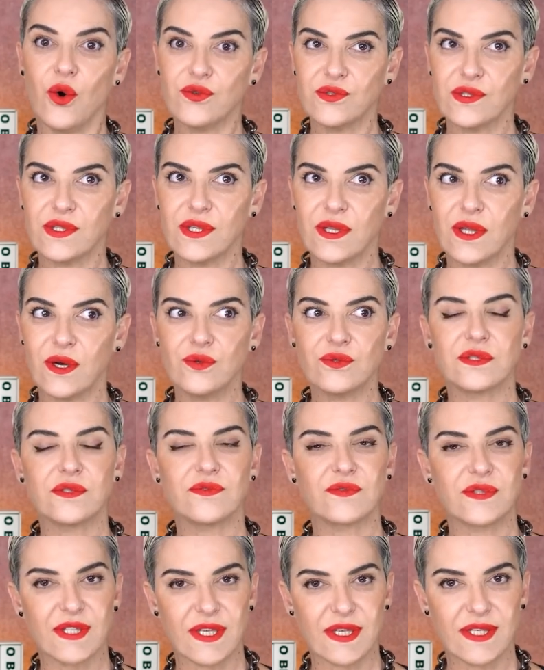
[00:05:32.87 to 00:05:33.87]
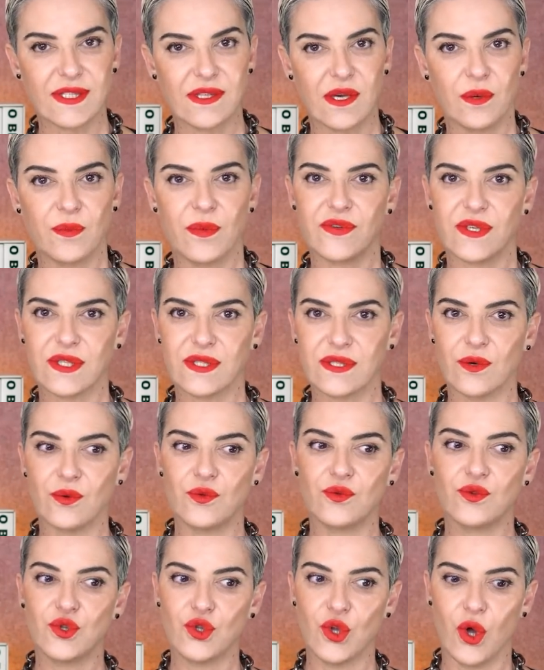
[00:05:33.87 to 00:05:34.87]
Ou se não, se você quiser uma
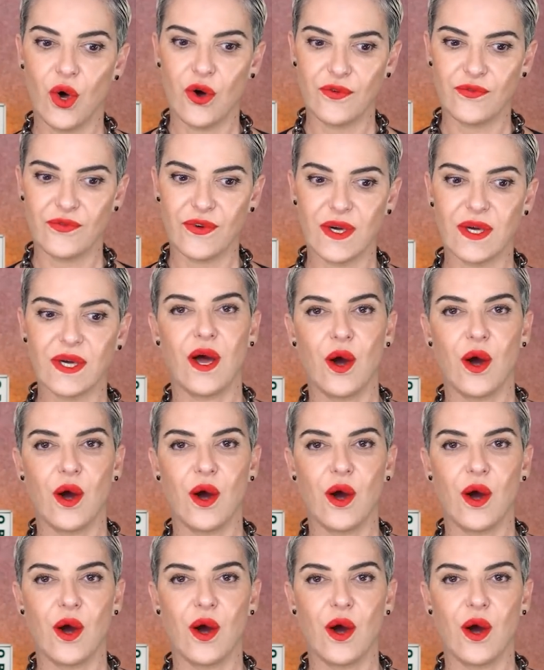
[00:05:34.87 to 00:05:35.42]
versão nova,